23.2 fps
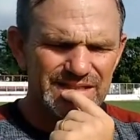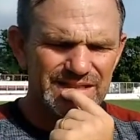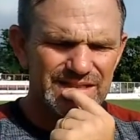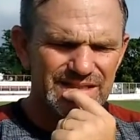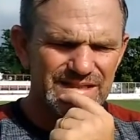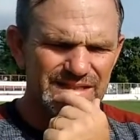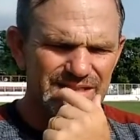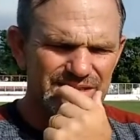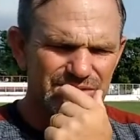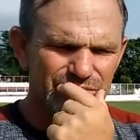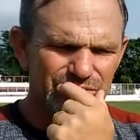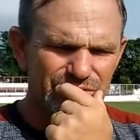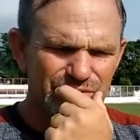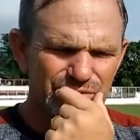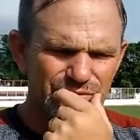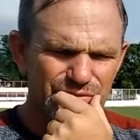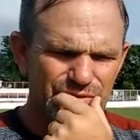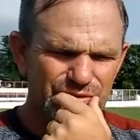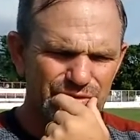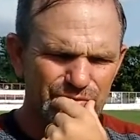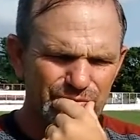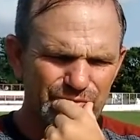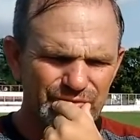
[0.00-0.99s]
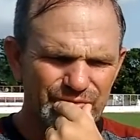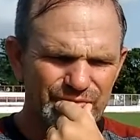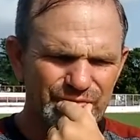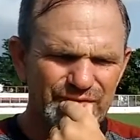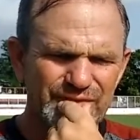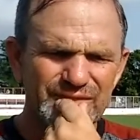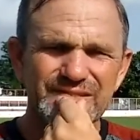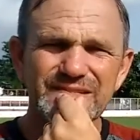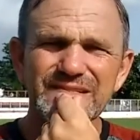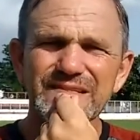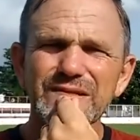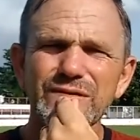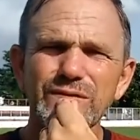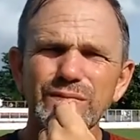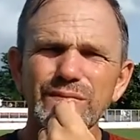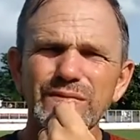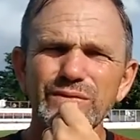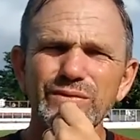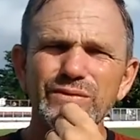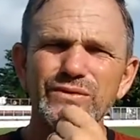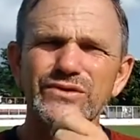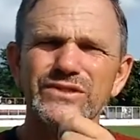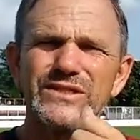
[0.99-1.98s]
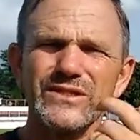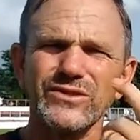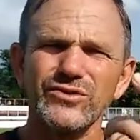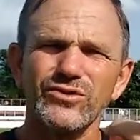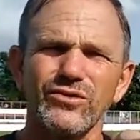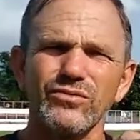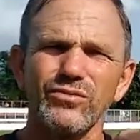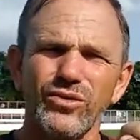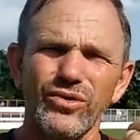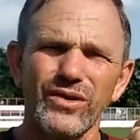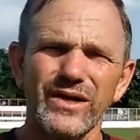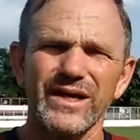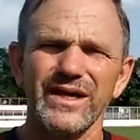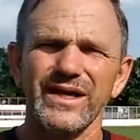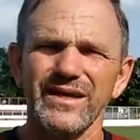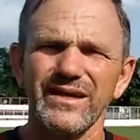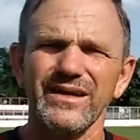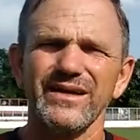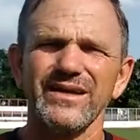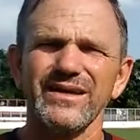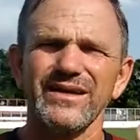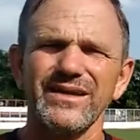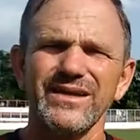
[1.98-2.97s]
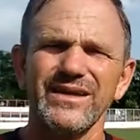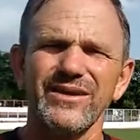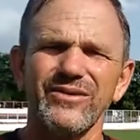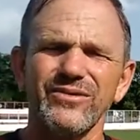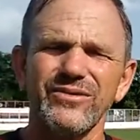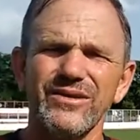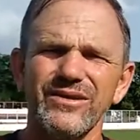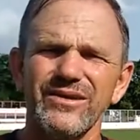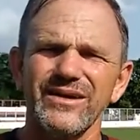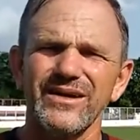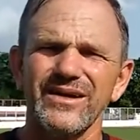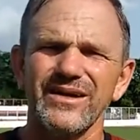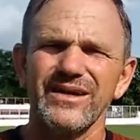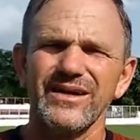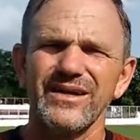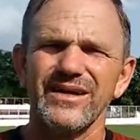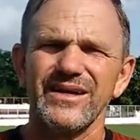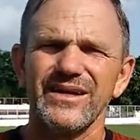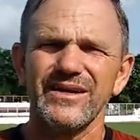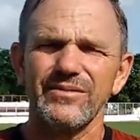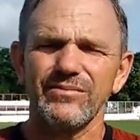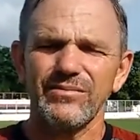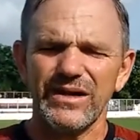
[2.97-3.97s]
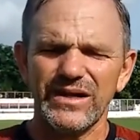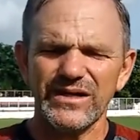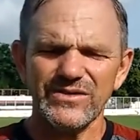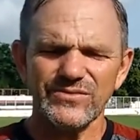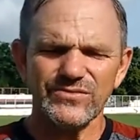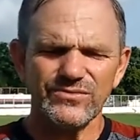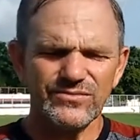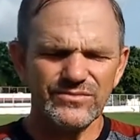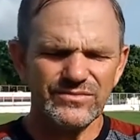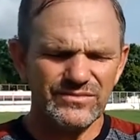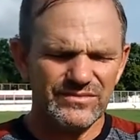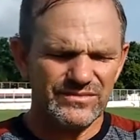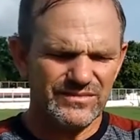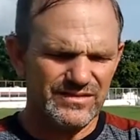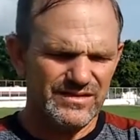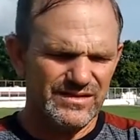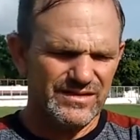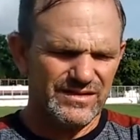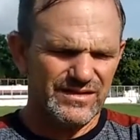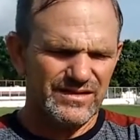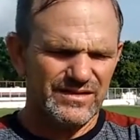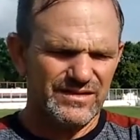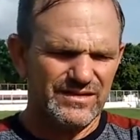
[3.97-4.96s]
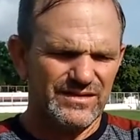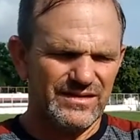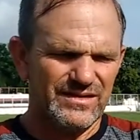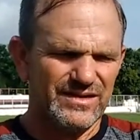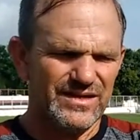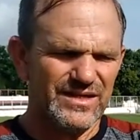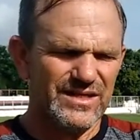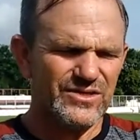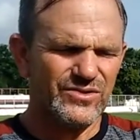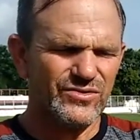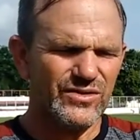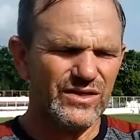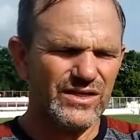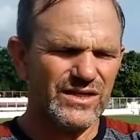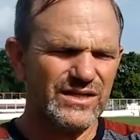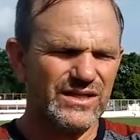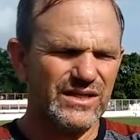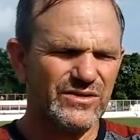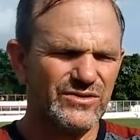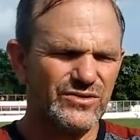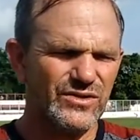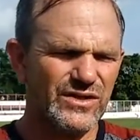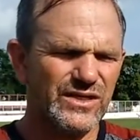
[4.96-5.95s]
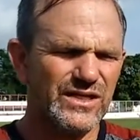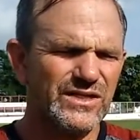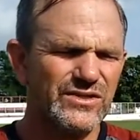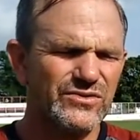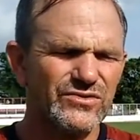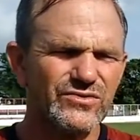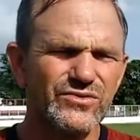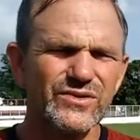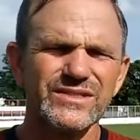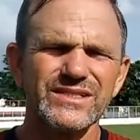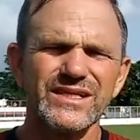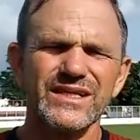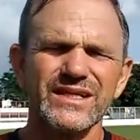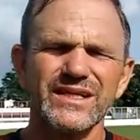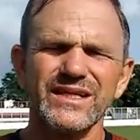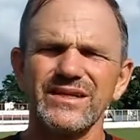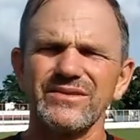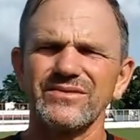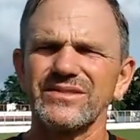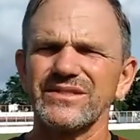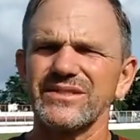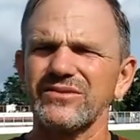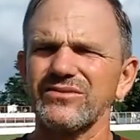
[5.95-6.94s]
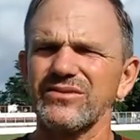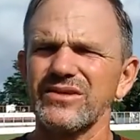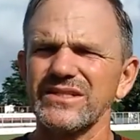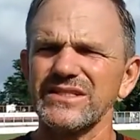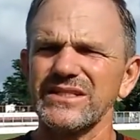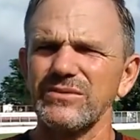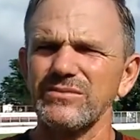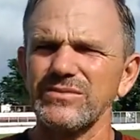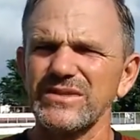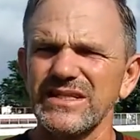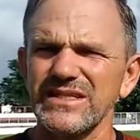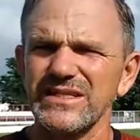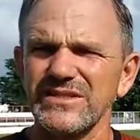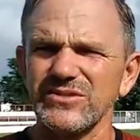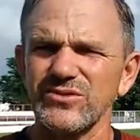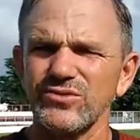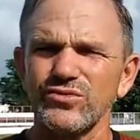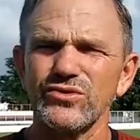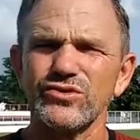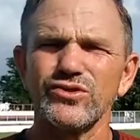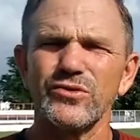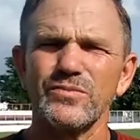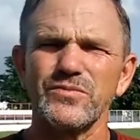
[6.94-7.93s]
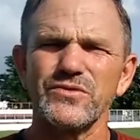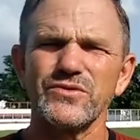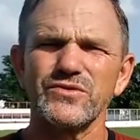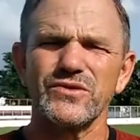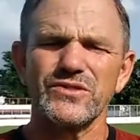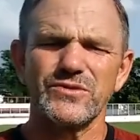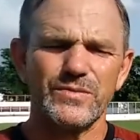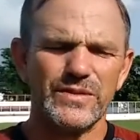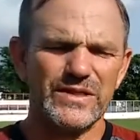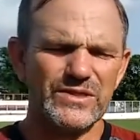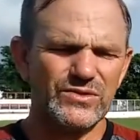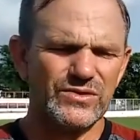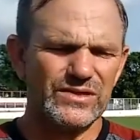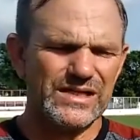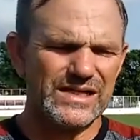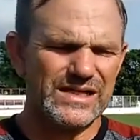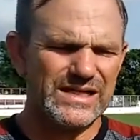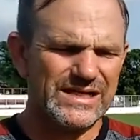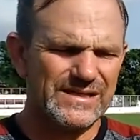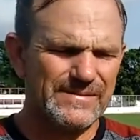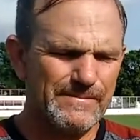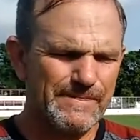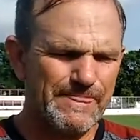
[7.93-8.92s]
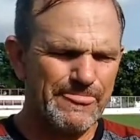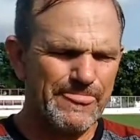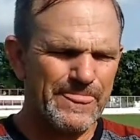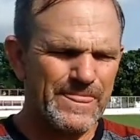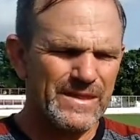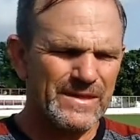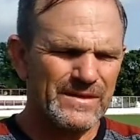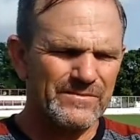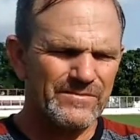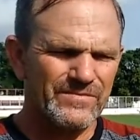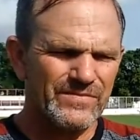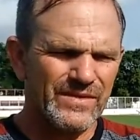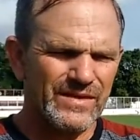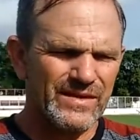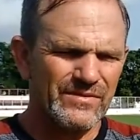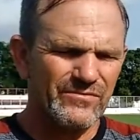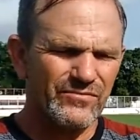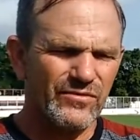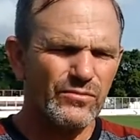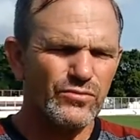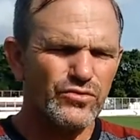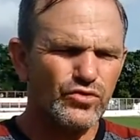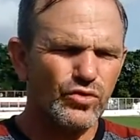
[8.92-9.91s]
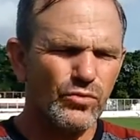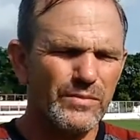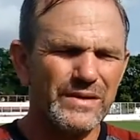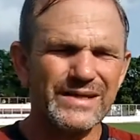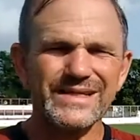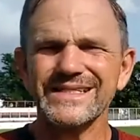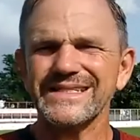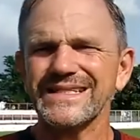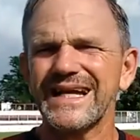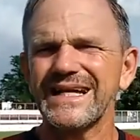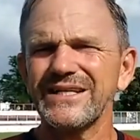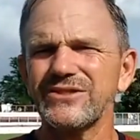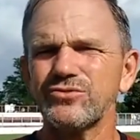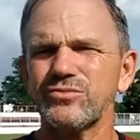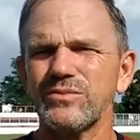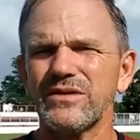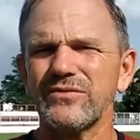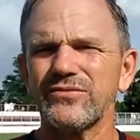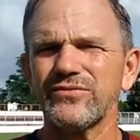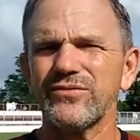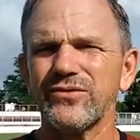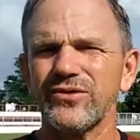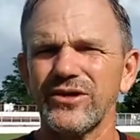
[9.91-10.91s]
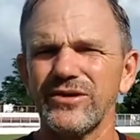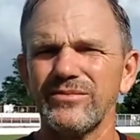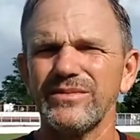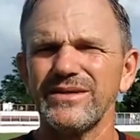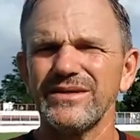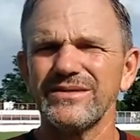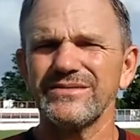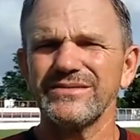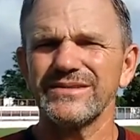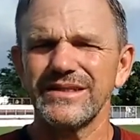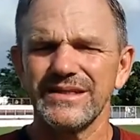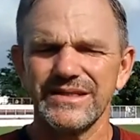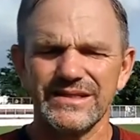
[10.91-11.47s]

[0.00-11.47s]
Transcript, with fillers: e nos últimos 25 minutos entrou Moré, que é o é mais um é, que joga, joga entre os dois zagueiros. Então nós temos essas duas opções para jogar. Vamos começar de uma forma,